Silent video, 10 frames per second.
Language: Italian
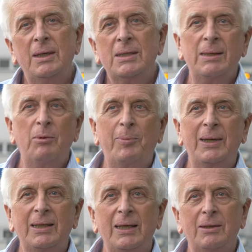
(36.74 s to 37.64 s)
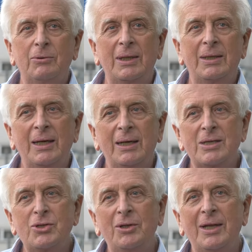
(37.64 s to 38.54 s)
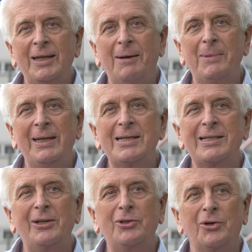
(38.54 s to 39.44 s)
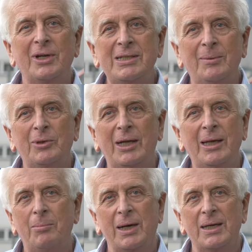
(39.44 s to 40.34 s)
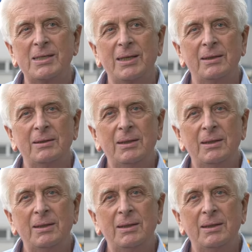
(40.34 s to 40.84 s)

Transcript: siamo partiti una delegazione di amministratori e siamo andati a Brescia,